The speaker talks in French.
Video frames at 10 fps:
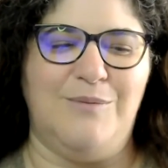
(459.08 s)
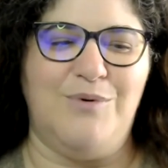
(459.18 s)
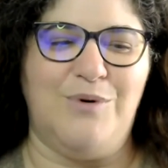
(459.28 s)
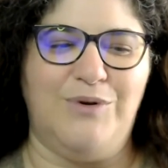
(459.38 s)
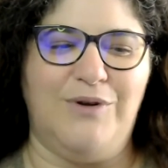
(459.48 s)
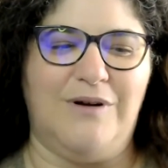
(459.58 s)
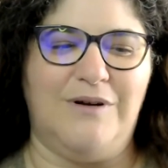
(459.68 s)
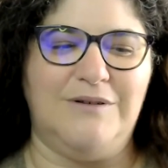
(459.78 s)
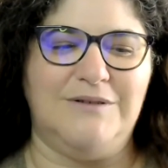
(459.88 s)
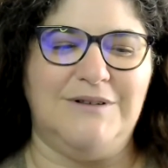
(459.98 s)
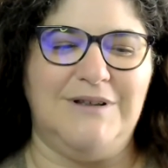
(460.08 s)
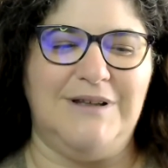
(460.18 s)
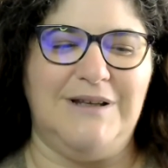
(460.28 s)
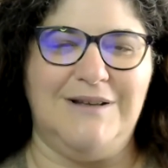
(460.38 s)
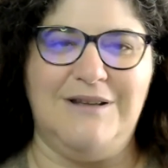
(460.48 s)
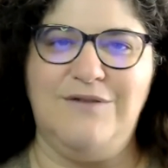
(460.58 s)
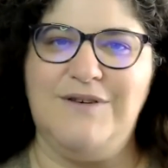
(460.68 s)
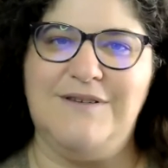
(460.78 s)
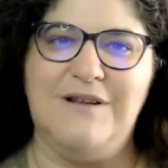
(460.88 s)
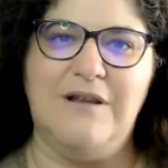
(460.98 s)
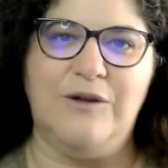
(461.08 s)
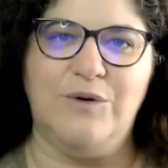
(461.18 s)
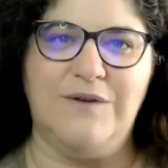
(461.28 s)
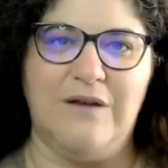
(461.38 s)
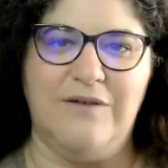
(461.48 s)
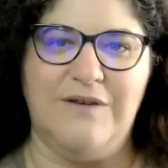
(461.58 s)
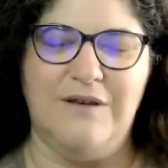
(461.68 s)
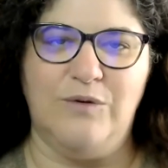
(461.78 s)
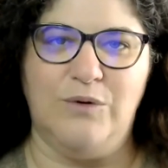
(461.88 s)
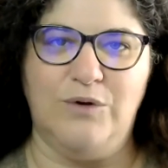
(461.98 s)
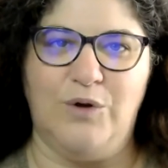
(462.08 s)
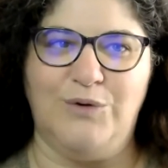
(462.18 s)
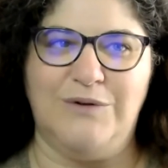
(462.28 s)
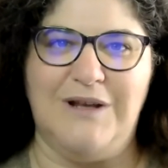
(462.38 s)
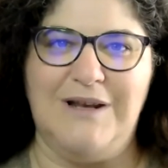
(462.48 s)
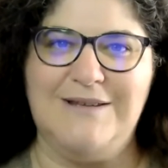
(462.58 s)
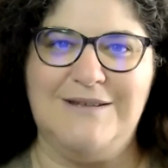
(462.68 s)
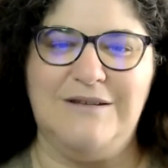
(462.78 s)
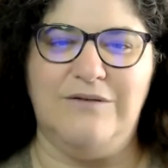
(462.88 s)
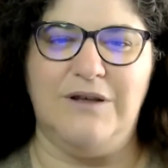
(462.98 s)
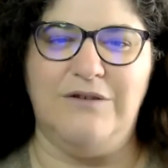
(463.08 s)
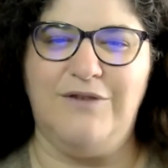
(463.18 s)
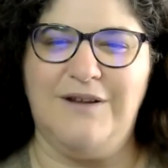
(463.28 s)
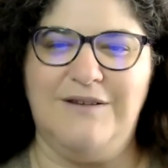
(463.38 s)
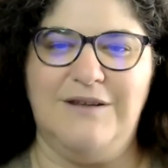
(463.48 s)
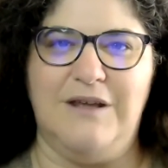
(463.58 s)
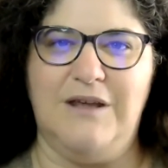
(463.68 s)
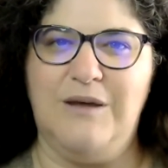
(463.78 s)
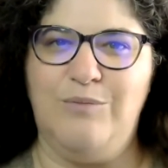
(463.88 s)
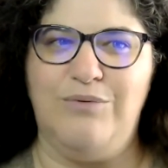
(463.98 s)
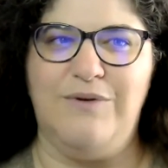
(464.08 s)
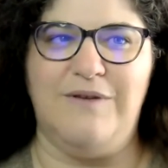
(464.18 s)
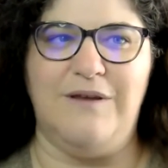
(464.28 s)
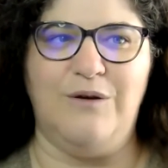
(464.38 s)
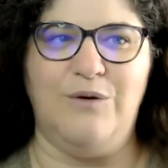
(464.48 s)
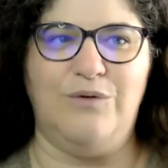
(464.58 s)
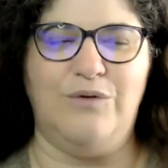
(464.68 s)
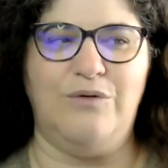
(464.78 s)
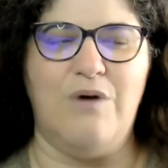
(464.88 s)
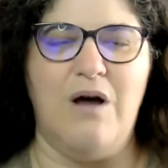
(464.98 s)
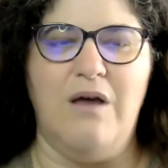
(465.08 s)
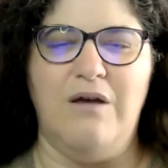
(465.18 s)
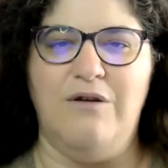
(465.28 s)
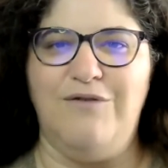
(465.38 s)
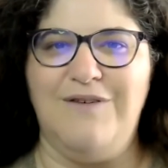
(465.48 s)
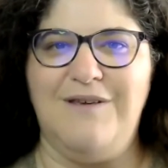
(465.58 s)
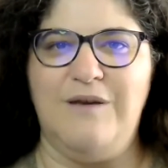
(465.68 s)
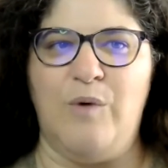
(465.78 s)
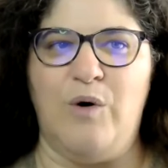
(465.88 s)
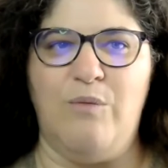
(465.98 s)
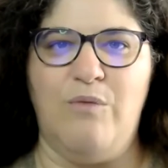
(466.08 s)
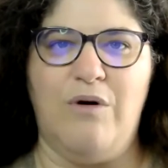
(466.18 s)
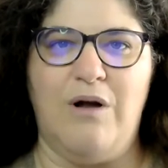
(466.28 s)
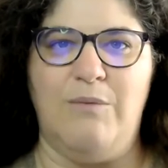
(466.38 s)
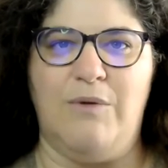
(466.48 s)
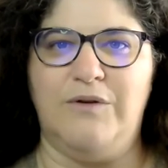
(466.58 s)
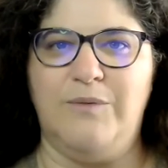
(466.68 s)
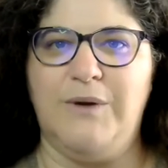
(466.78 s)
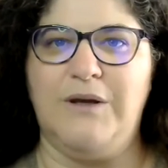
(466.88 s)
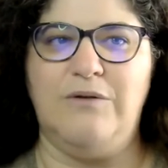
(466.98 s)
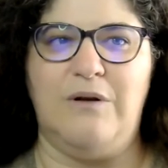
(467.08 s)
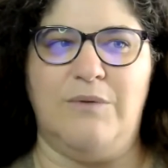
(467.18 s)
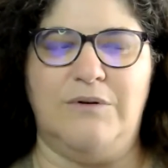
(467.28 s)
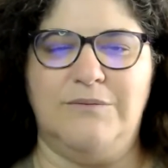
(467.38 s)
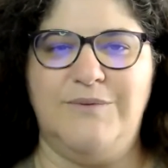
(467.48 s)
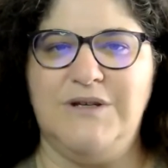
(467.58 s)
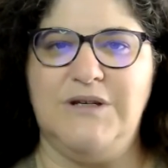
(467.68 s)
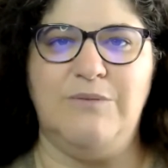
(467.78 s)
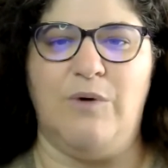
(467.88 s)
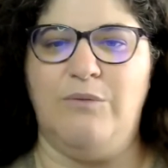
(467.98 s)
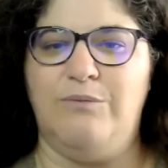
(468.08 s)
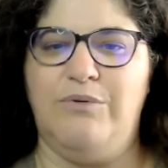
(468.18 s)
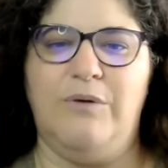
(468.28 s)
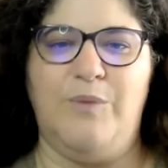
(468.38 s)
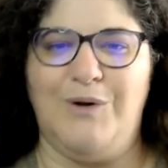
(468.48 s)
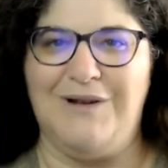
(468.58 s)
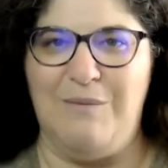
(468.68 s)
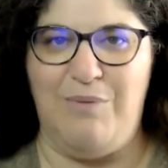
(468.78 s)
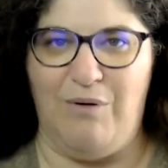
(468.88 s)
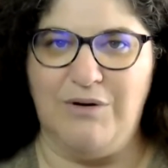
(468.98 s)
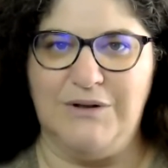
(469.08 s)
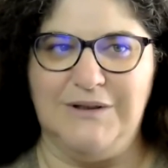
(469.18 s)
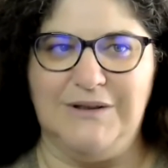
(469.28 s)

Pour autant, il est difficile d'être au service des autres quand on est lessivé, fatigué, épuisé, que ce soit physiquement, moralement, spirituellement, psychiquement, peu importe les plans,